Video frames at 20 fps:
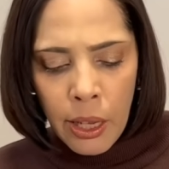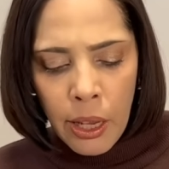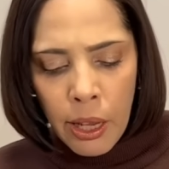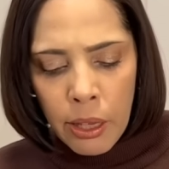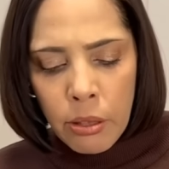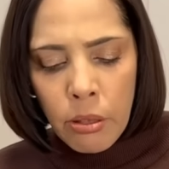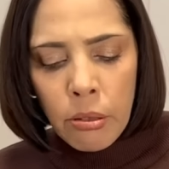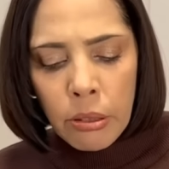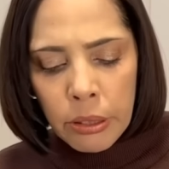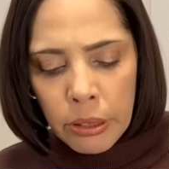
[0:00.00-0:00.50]

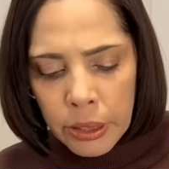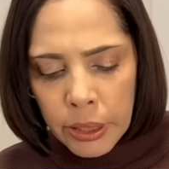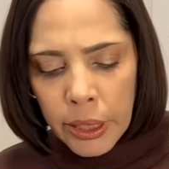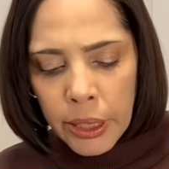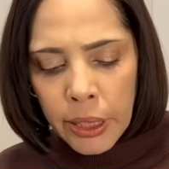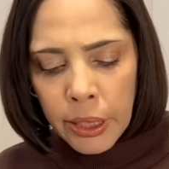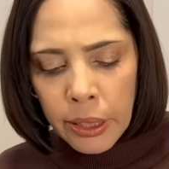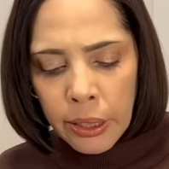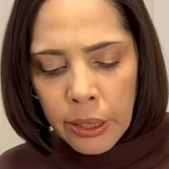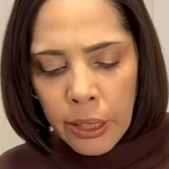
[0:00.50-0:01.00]
え特
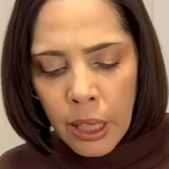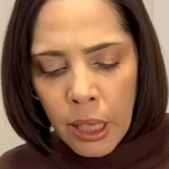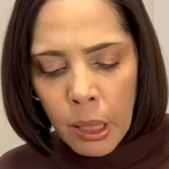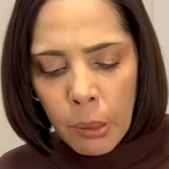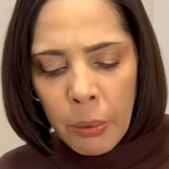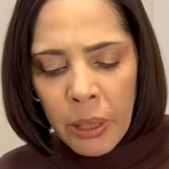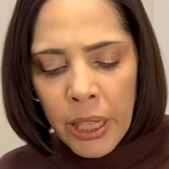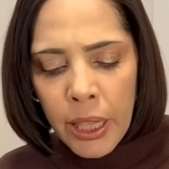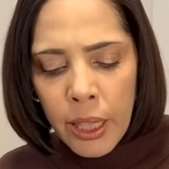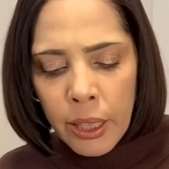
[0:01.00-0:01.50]
に
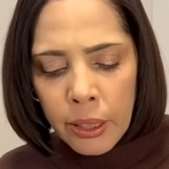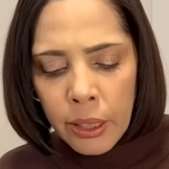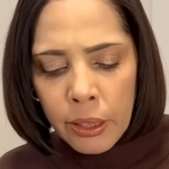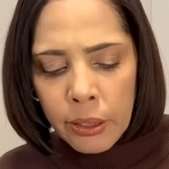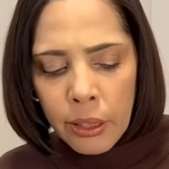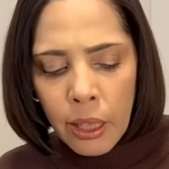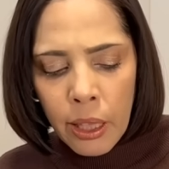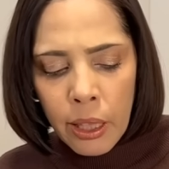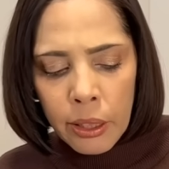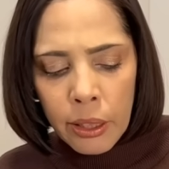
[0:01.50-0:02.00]
安倍派が
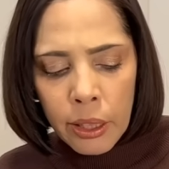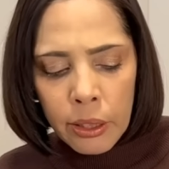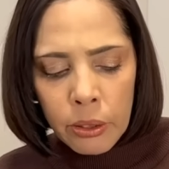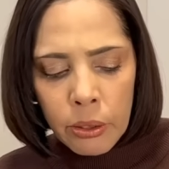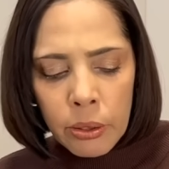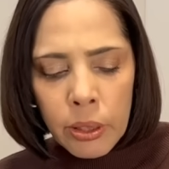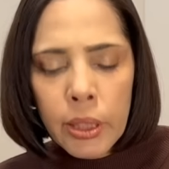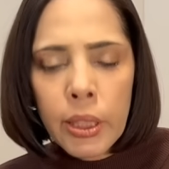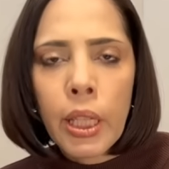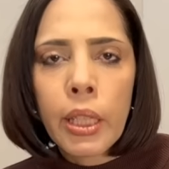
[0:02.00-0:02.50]

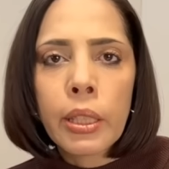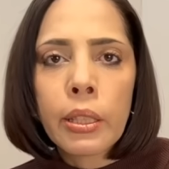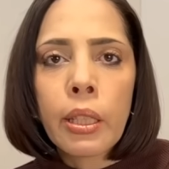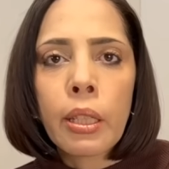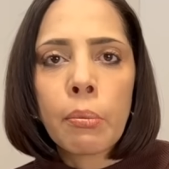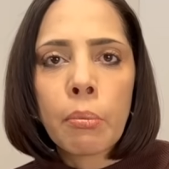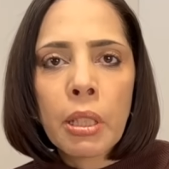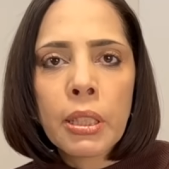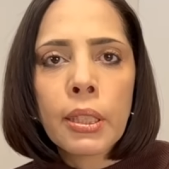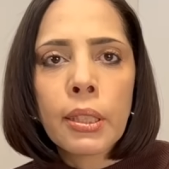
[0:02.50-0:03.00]
ターゲットにされて
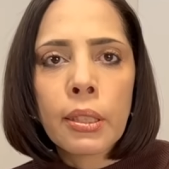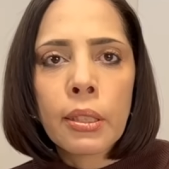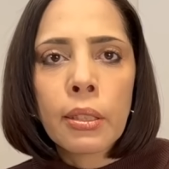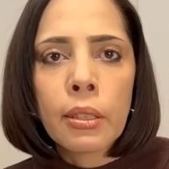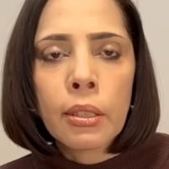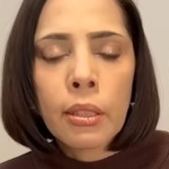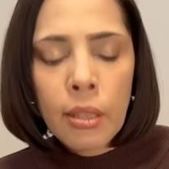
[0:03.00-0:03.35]
います。